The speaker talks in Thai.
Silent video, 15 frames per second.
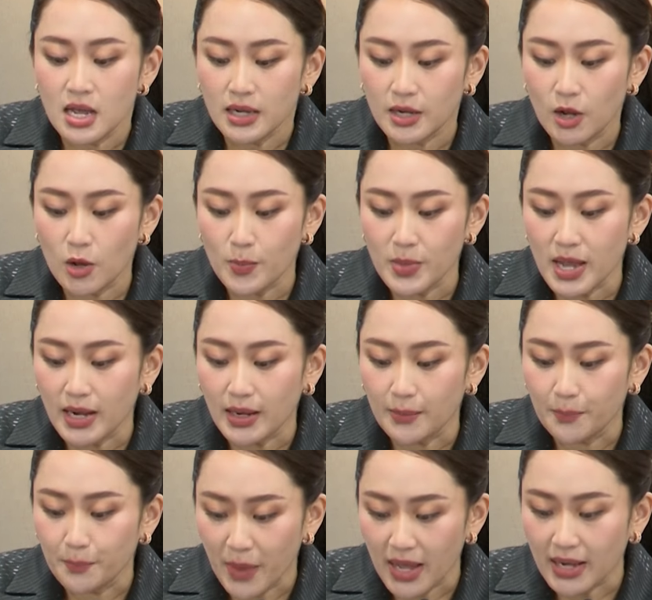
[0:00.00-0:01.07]
โดยเปลี่ยน
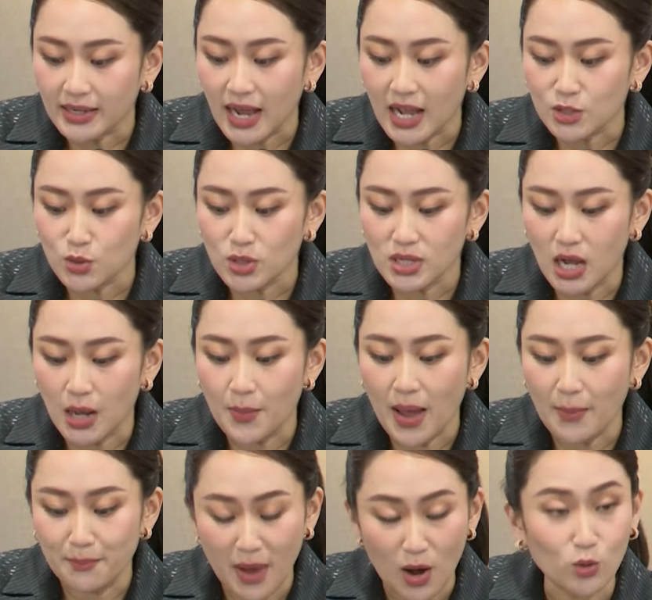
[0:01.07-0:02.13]
เป็นการช่วยเหลือแบบ
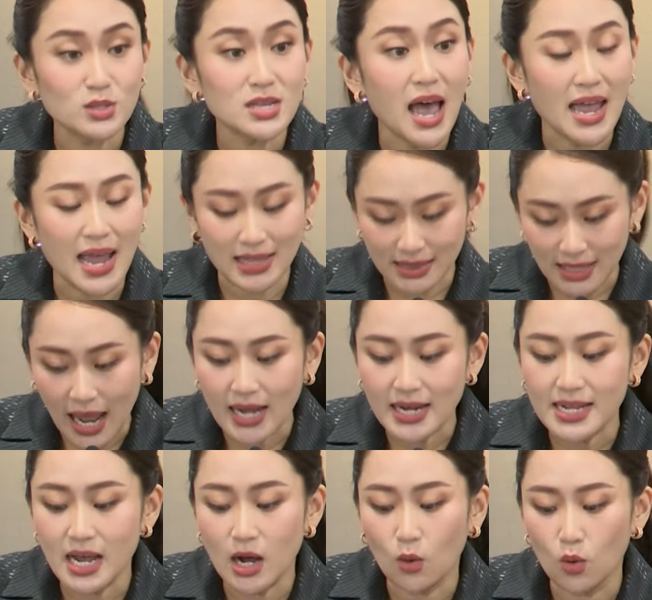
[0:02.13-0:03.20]
เหมาจ่ายอัตรา
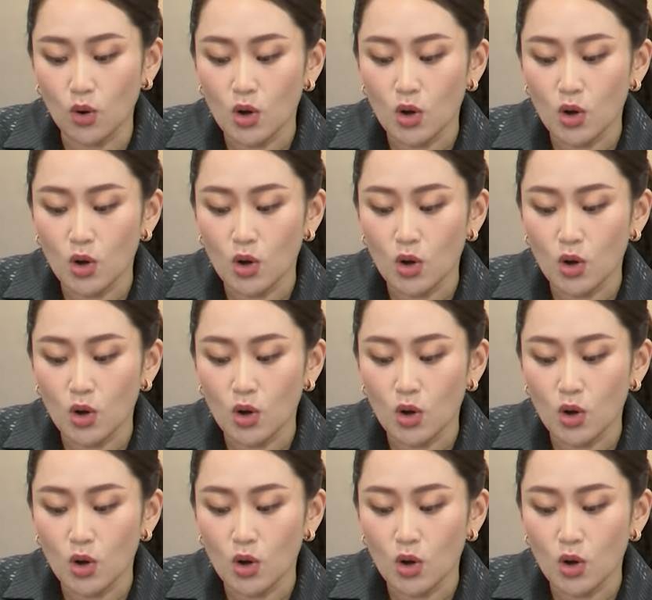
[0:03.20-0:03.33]
เดียว